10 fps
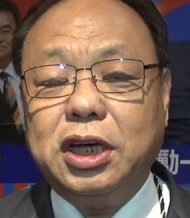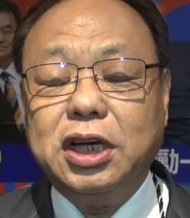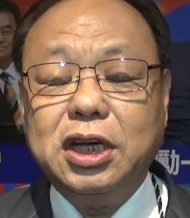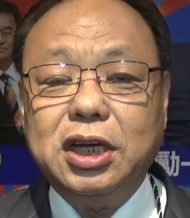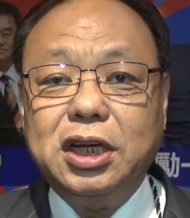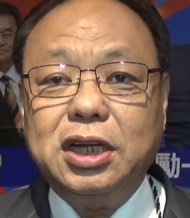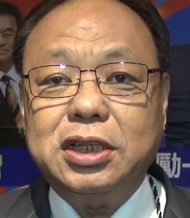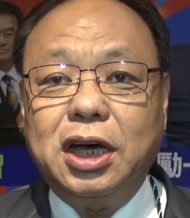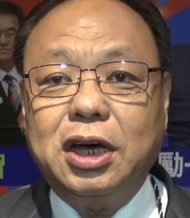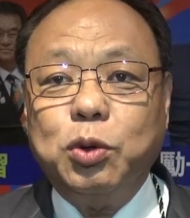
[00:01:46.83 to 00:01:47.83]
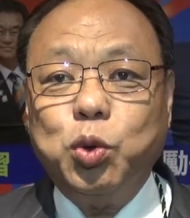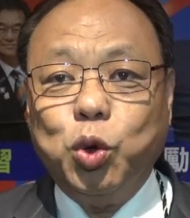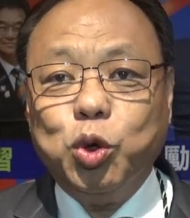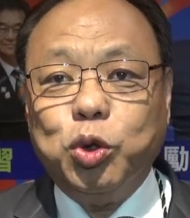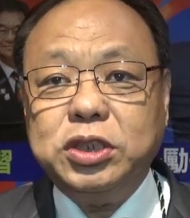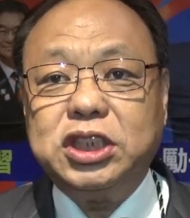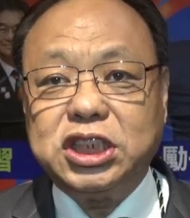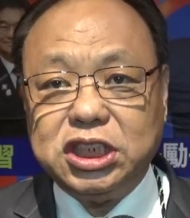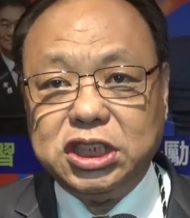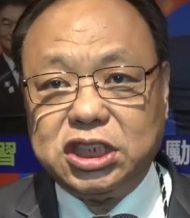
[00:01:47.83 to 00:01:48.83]
的扶轮
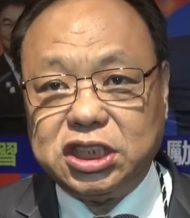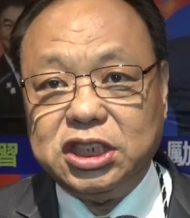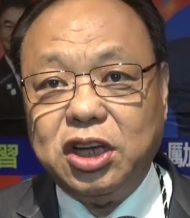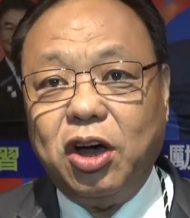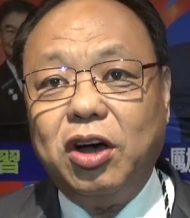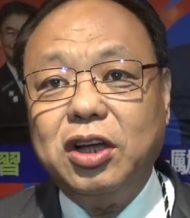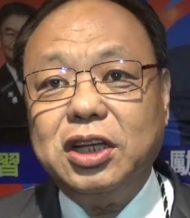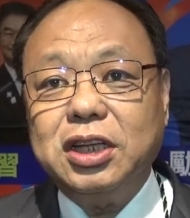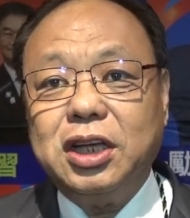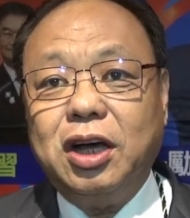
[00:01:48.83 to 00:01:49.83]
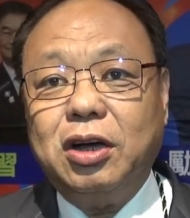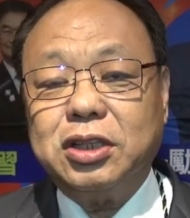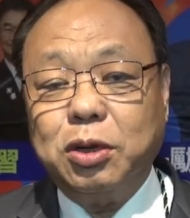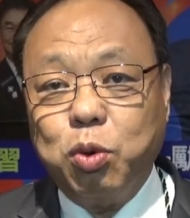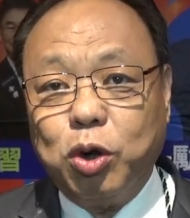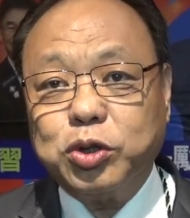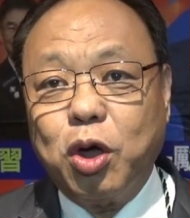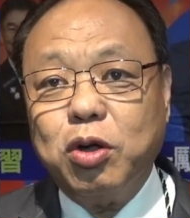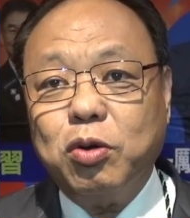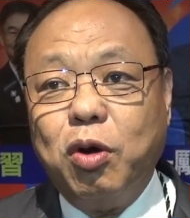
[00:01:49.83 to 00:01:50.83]
之子的活
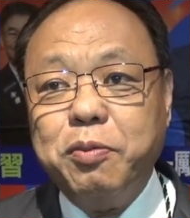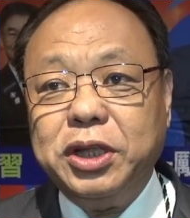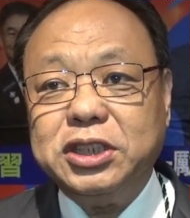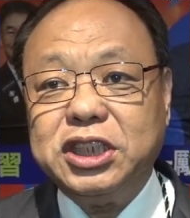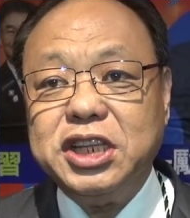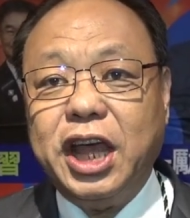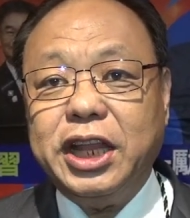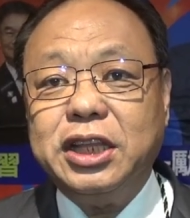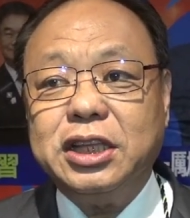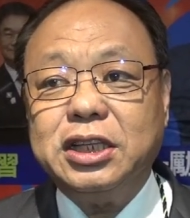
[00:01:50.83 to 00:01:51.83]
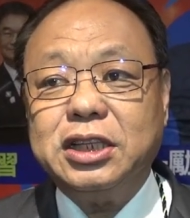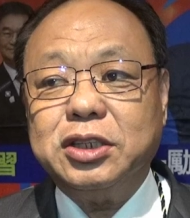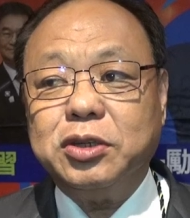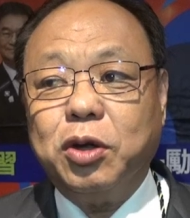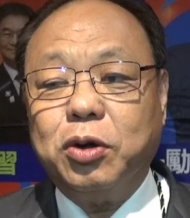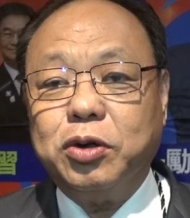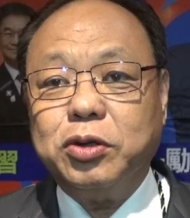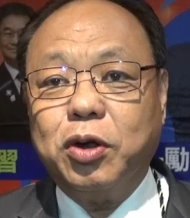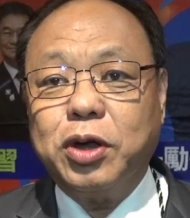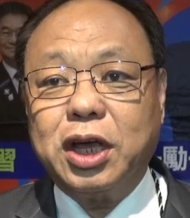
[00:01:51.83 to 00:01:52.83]
动，我们今年有
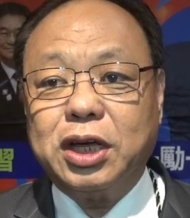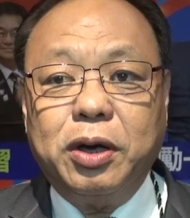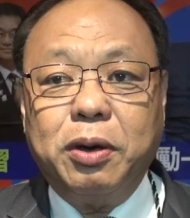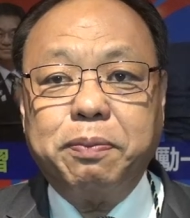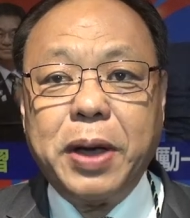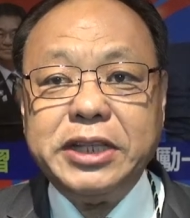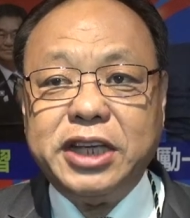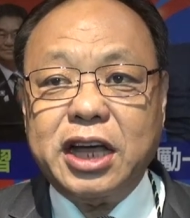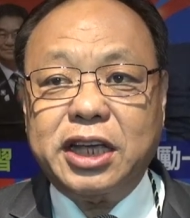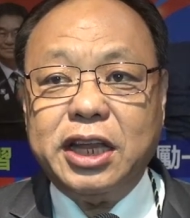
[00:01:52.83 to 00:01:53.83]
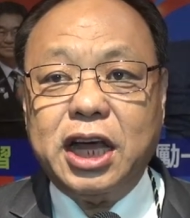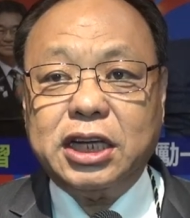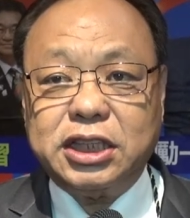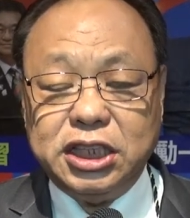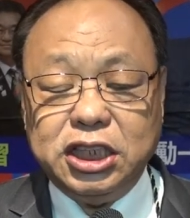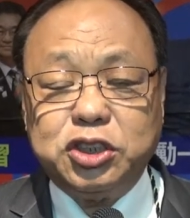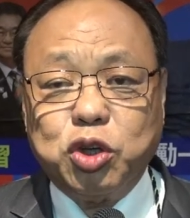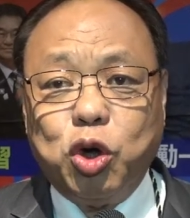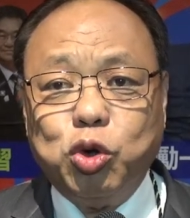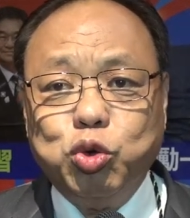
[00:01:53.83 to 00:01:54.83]
颁奖给低
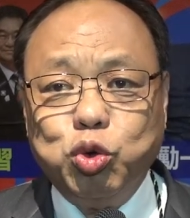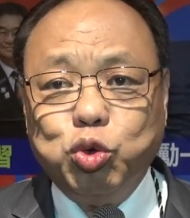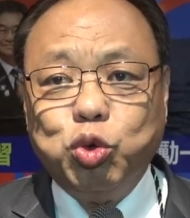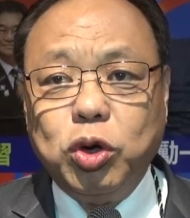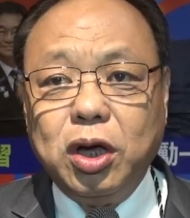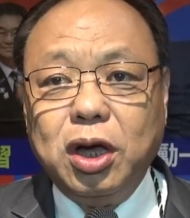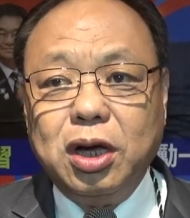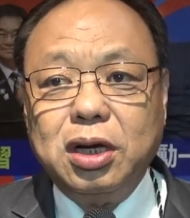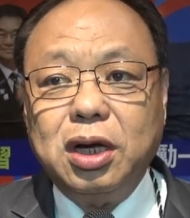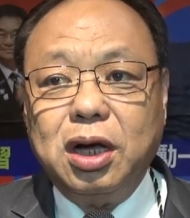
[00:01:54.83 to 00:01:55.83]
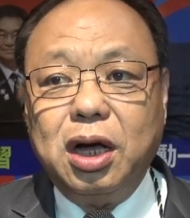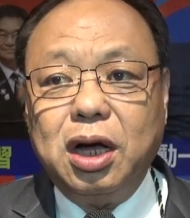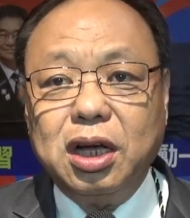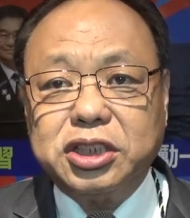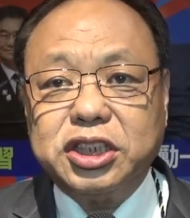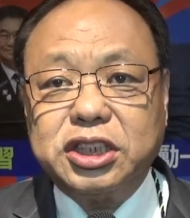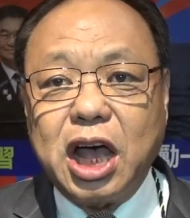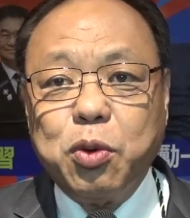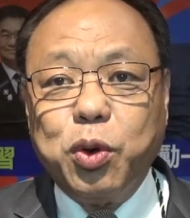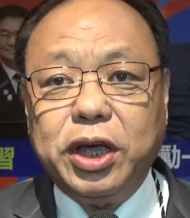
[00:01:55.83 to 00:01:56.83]
收入户。
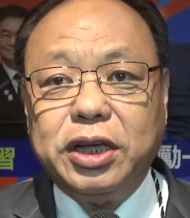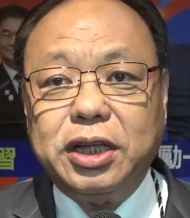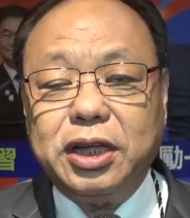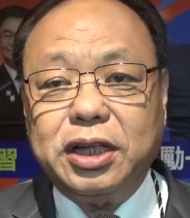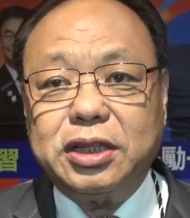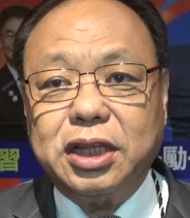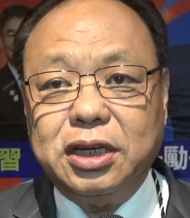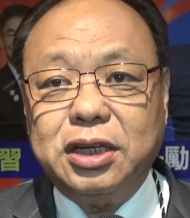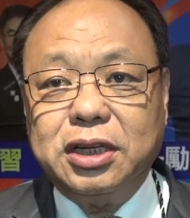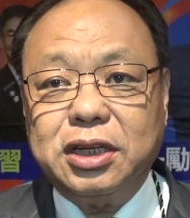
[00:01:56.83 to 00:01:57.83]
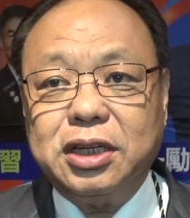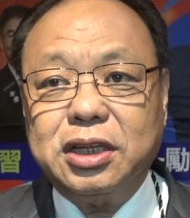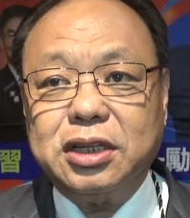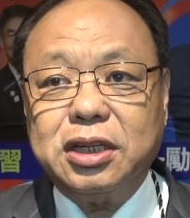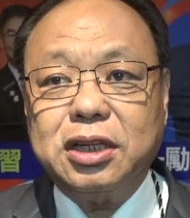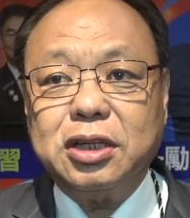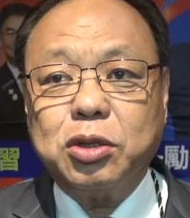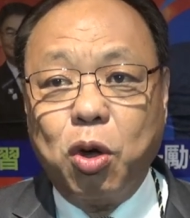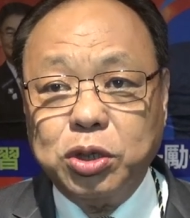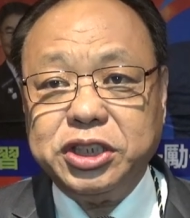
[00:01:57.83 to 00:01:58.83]
23位的
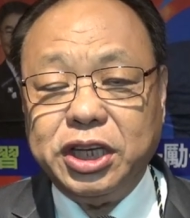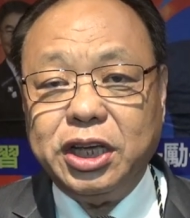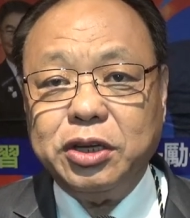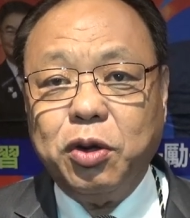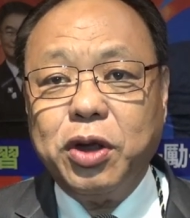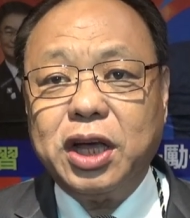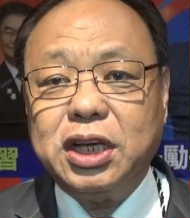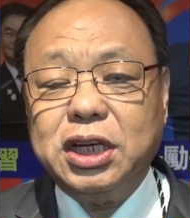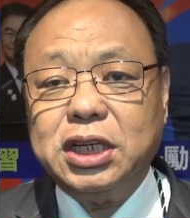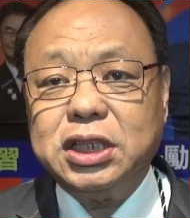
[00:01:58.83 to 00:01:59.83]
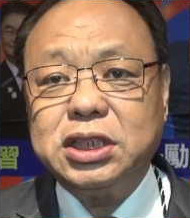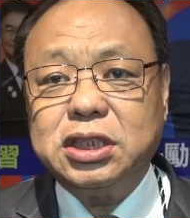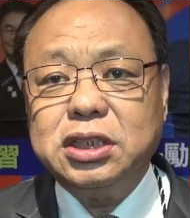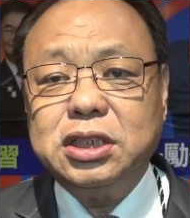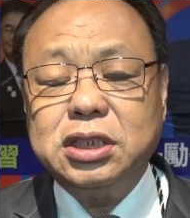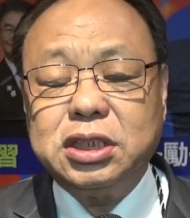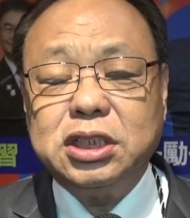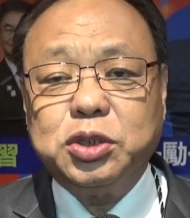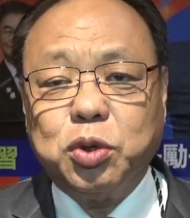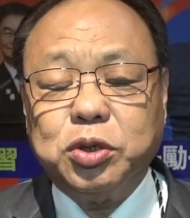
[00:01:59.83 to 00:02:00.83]
同学有4
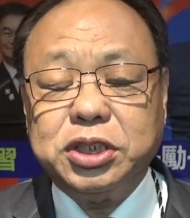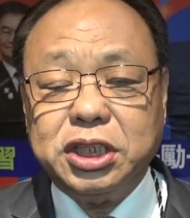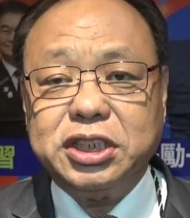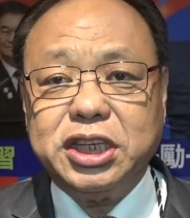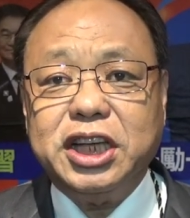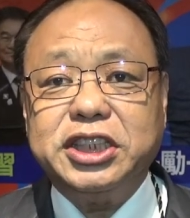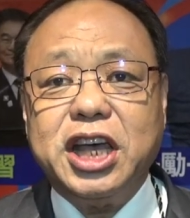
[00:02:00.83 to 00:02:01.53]
所学